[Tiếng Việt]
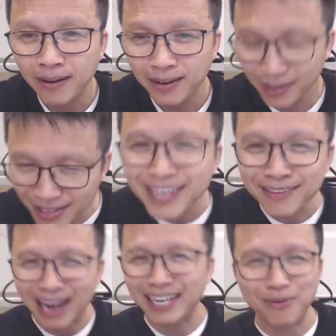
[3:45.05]
Đương nhiên
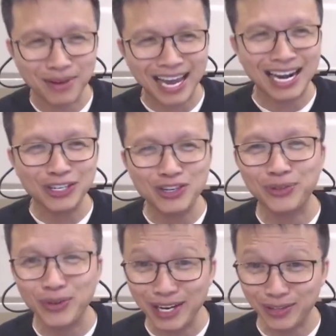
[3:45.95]
bạn nào mà nghe livestream
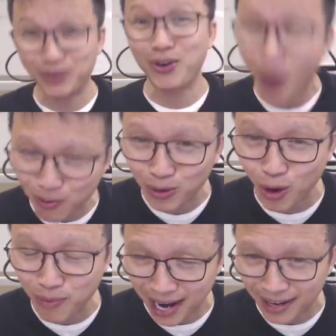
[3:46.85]
Tuấn Lê thì có một số
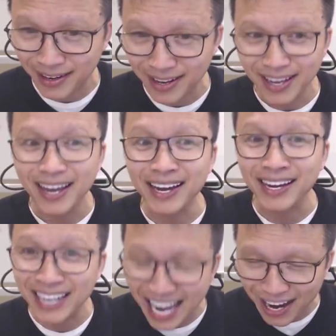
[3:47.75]
bạn
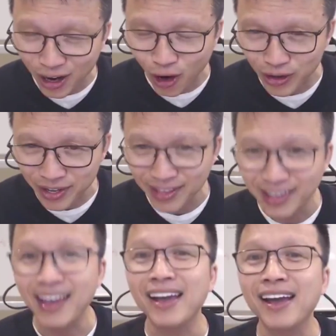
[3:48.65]
nghe rồi
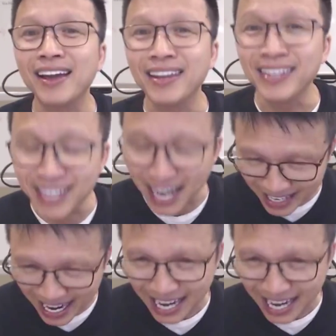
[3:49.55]
nhận ra,